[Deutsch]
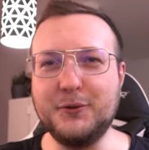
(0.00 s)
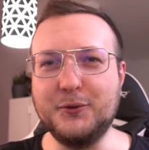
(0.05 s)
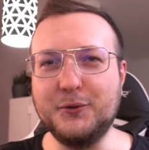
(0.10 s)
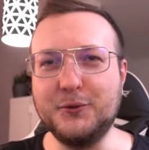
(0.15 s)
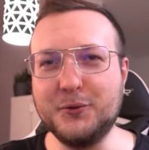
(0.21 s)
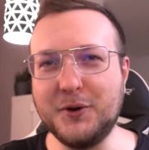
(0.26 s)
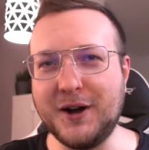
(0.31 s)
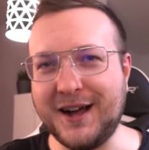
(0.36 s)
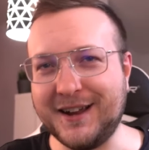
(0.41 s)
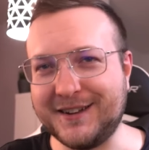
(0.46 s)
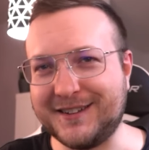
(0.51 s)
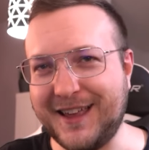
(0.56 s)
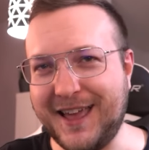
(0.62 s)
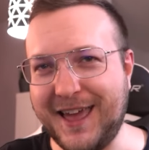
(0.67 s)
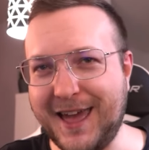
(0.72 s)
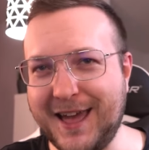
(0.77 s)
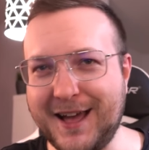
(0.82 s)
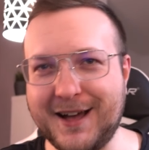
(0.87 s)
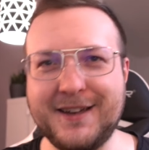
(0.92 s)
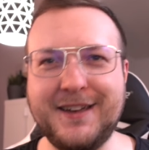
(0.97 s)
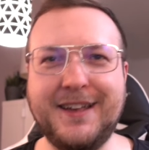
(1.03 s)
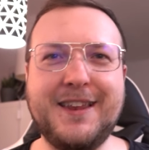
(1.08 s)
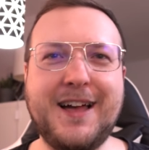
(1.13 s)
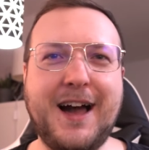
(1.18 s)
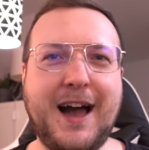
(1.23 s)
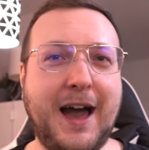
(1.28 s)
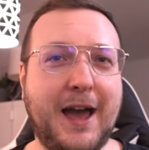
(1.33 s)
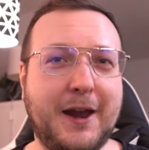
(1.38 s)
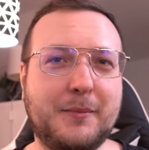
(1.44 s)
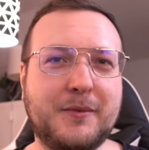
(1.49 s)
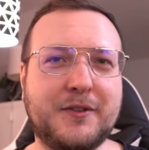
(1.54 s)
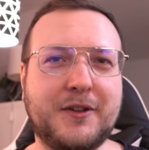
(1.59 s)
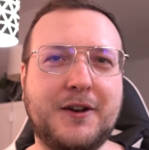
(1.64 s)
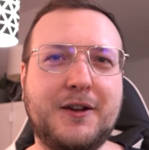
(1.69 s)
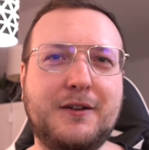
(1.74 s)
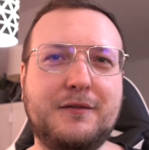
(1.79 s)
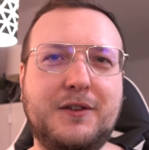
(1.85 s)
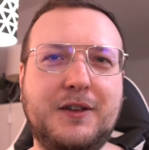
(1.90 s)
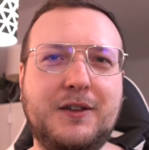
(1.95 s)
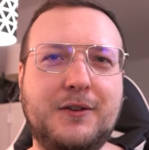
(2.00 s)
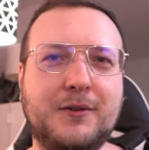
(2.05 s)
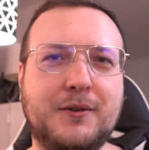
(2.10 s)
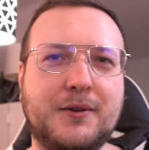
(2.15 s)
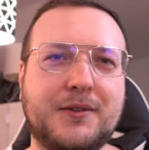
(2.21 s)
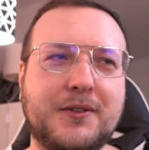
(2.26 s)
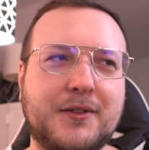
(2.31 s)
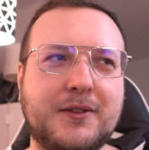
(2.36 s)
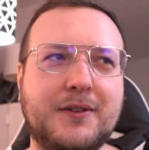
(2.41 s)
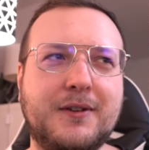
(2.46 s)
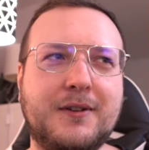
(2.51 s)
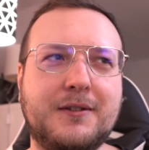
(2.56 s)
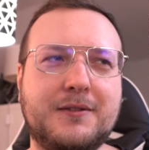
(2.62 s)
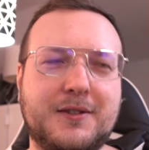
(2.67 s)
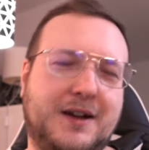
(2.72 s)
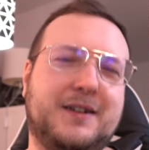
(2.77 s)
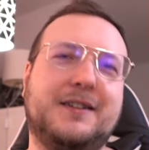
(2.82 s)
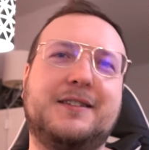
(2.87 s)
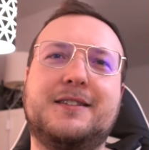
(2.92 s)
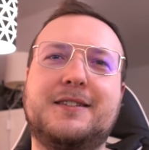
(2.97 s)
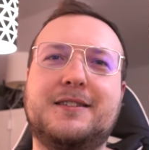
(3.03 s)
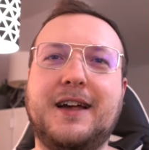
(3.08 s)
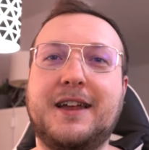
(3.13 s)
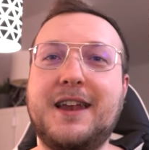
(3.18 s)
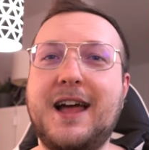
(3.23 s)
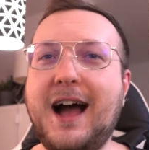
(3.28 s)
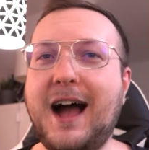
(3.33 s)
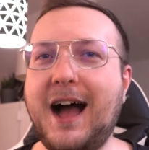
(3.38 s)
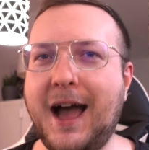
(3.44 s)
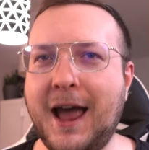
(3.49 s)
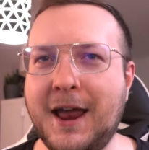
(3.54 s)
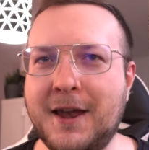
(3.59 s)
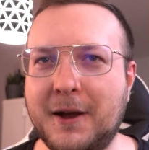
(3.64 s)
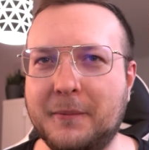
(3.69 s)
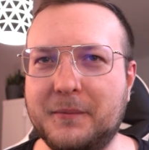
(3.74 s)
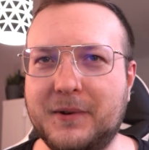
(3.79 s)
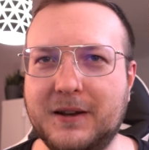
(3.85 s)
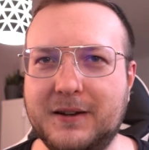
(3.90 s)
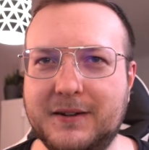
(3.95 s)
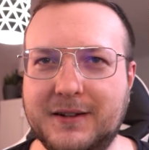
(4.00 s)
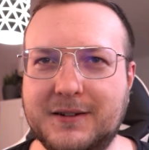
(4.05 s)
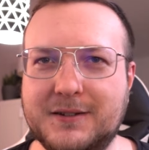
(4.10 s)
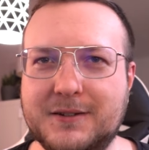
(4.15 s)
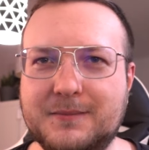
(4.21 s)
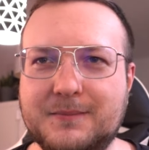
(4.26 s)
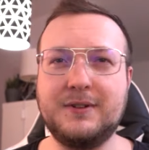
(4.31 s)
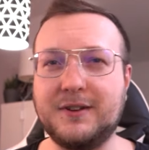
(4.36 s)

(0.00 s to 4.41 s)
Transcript: Nur hat er in einem seiner Videos ja, seine Einnahmen geliebt.